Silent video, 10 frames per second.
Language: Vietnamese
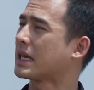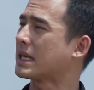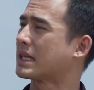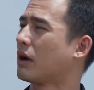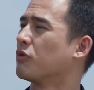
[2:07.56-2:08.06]
Với
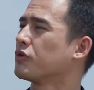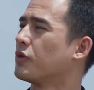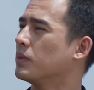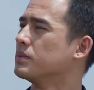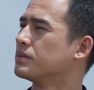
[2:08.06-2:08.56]
tư cách là
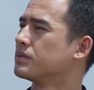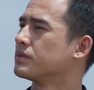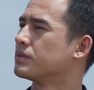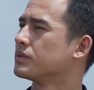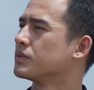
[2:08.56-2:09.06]
chồng của Phụng
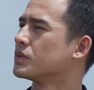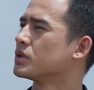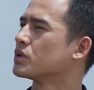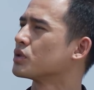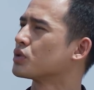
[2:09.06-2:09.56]

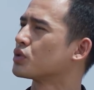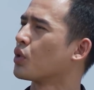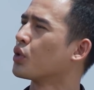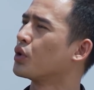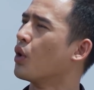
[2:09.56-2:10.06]
thì
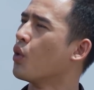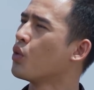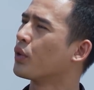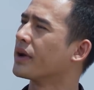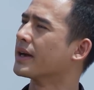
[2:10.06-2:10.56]
tôi có đủ
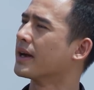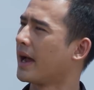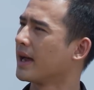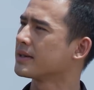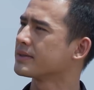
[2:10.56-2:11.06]
quyền
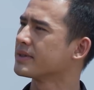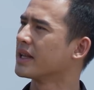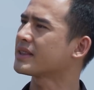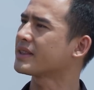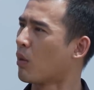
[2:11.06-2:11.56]
hạn
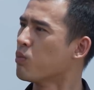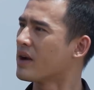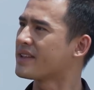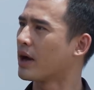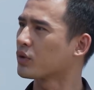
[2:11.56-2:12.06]
Để tống anh
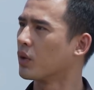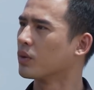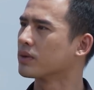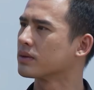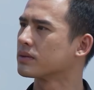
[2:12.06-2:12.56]
vào nhà tù